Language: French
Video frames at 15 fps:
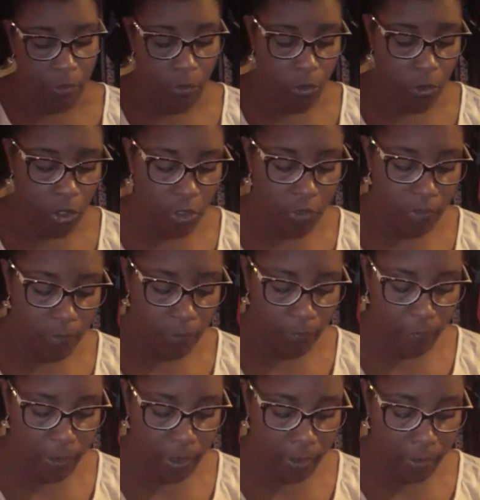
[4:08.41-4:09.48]
Donc je vais vous
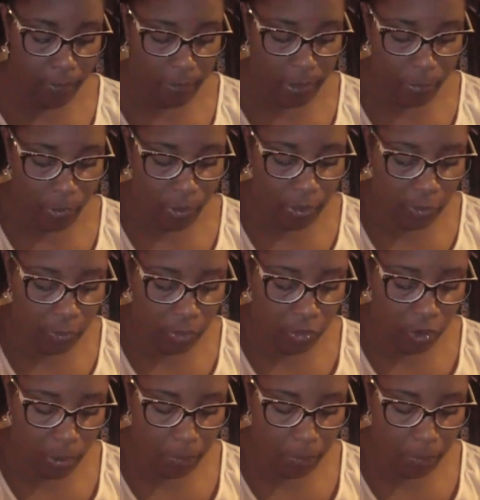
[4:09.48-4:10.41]
faire vraiment un swatch